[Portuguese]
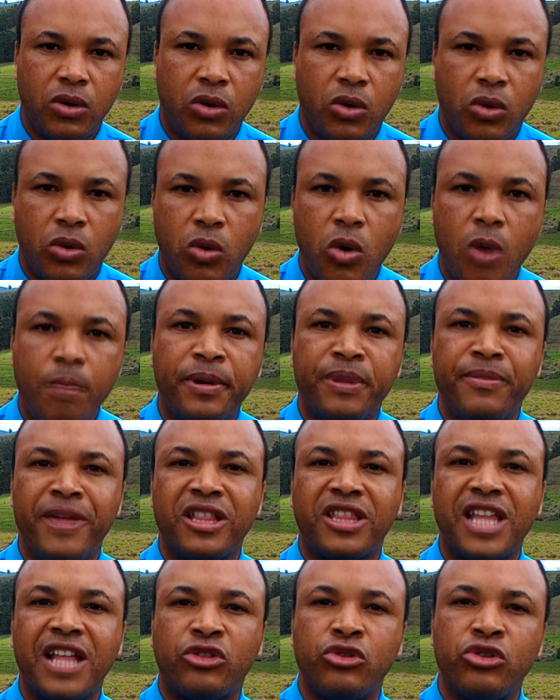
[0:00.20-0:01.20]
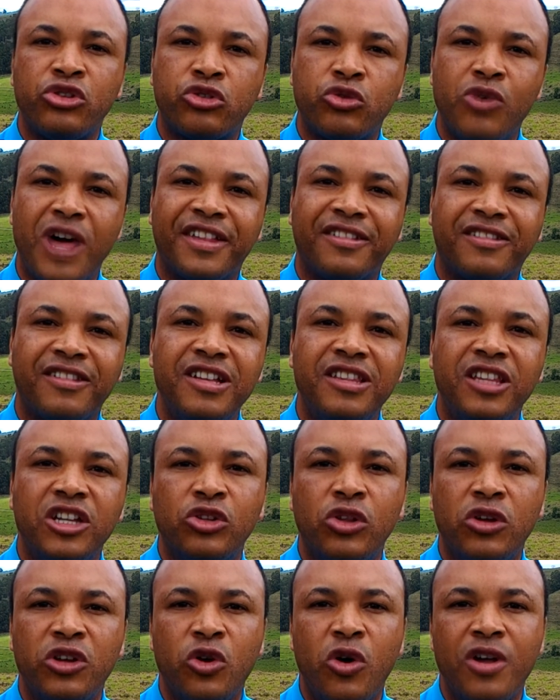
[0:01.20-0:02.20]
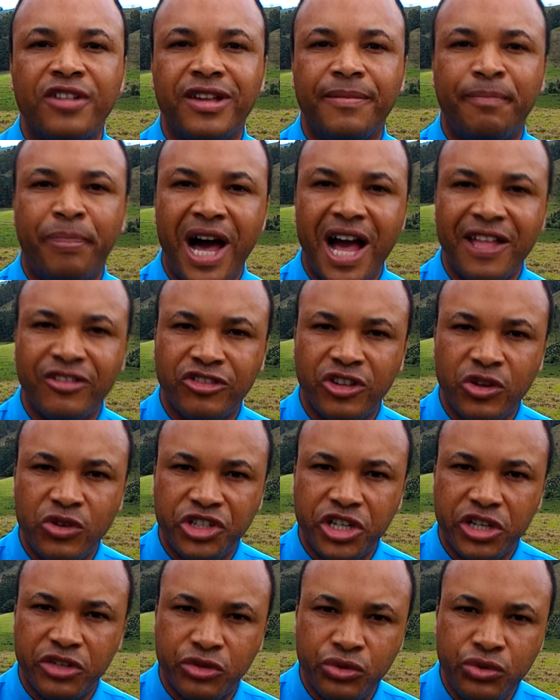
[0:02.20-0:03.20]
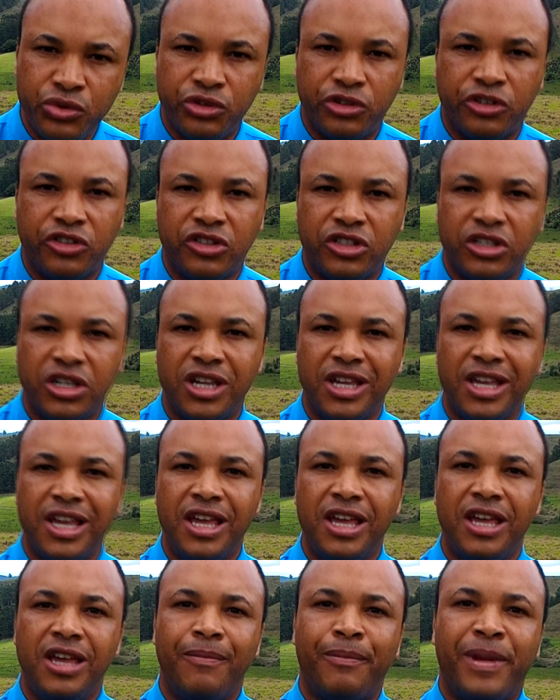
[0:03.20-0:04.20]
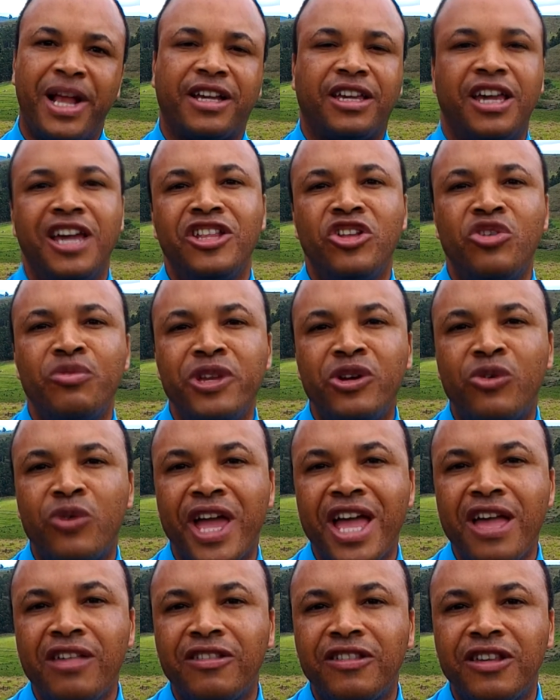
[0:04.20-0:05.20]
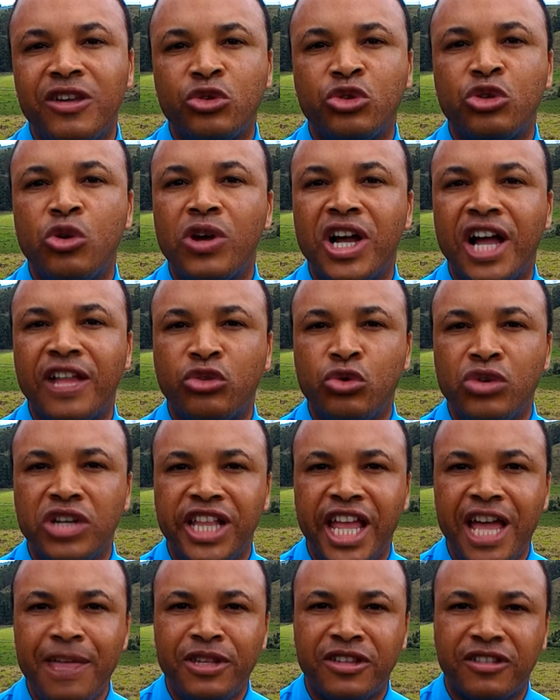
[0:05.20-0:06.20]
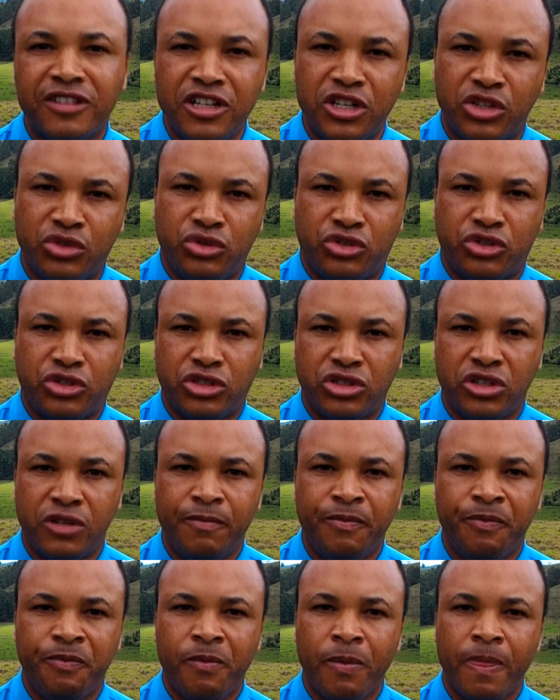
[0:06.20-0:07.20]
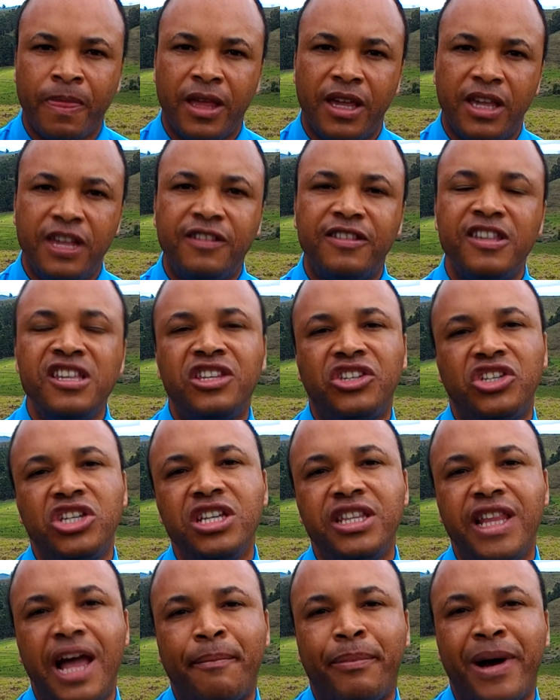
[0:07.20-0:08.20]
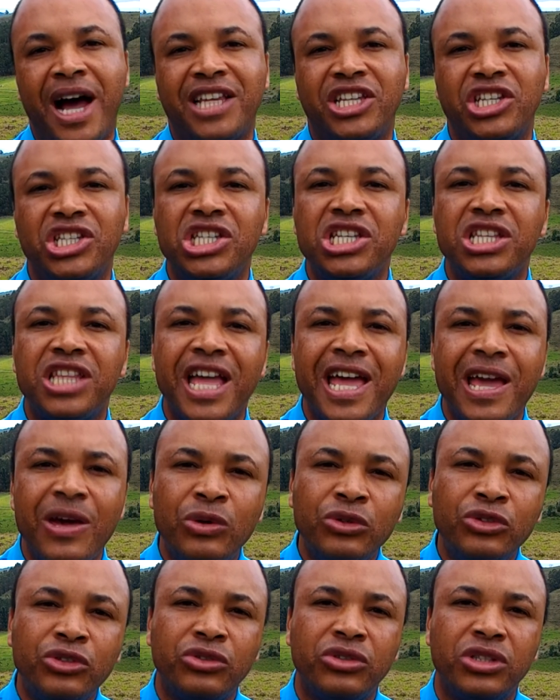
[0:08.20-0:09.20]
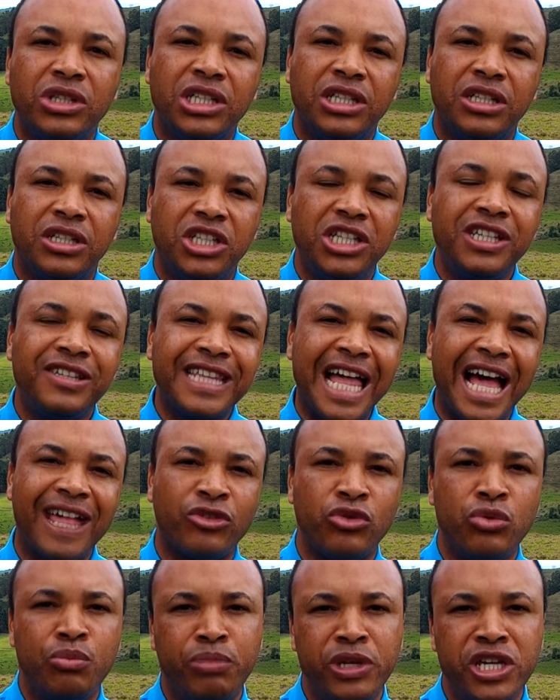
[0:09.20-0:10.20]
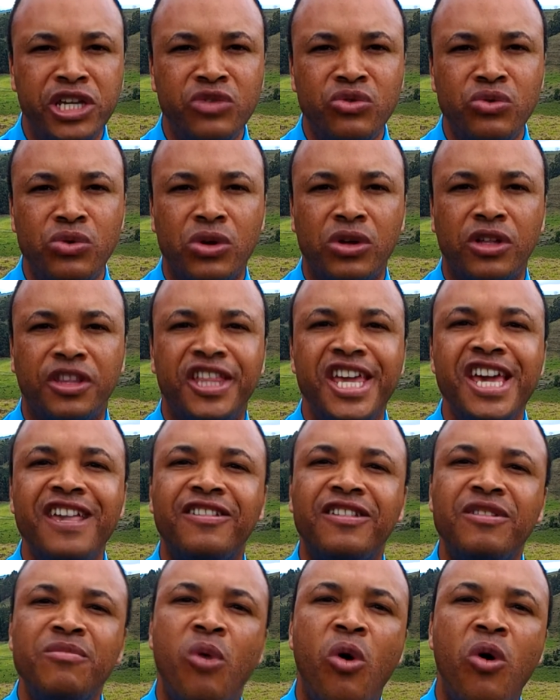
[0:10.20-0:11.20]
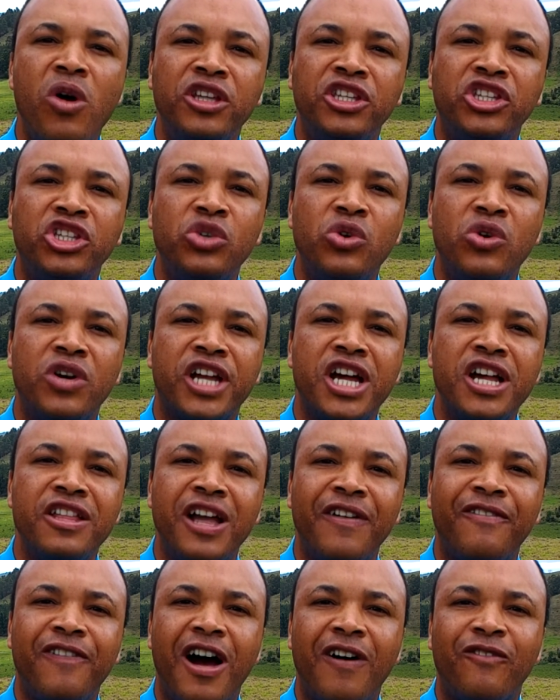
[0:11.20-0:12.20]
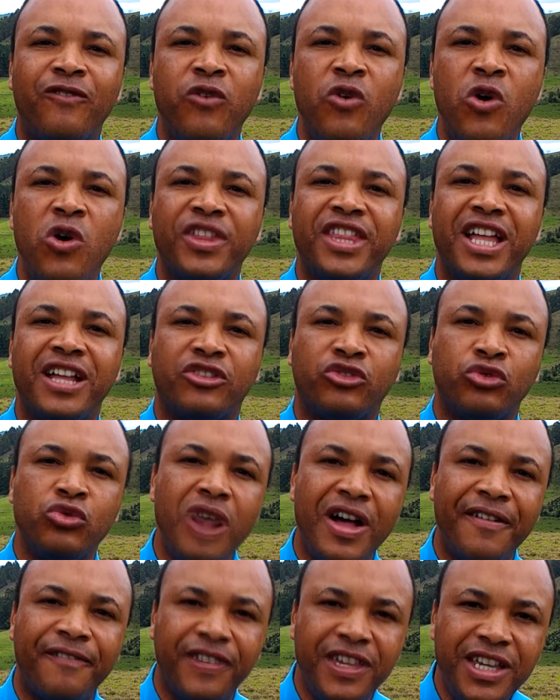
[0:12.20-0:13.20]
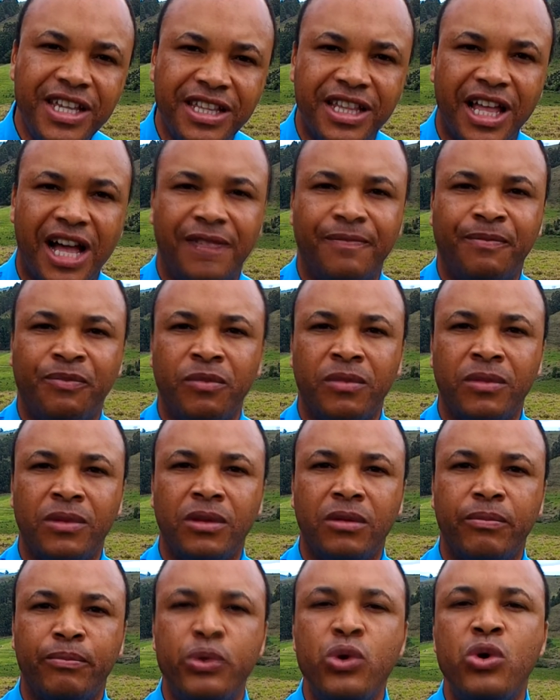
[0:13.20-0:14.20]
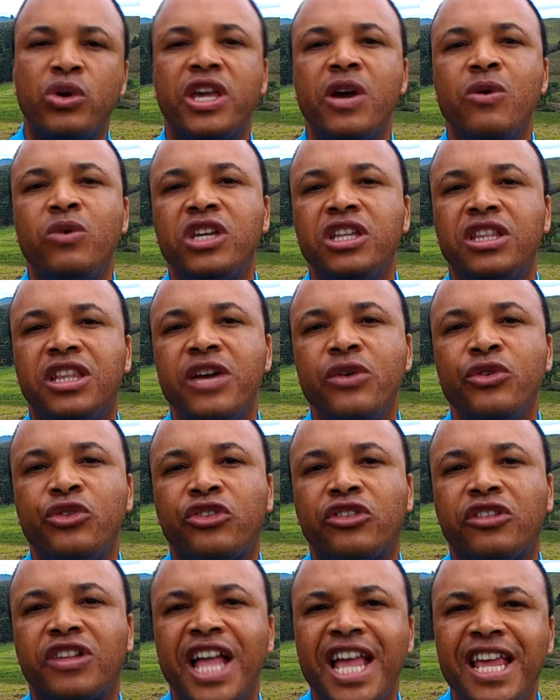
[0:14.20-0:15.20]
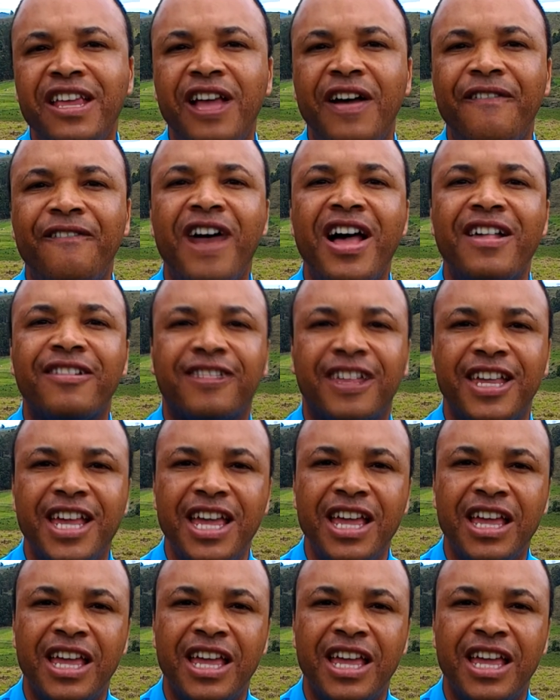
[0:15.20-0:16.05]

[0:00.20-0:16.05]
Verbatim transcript: Cumprimento a todos com a santa e gloriosa paz do Senhor Jesus. Para quem não me conhece, eu sou o cantor Guilherme Santos. E senti da parte de Deus de estar subindo nesse monte orando a favor da sua vida. Porque o que Deus tem a fazer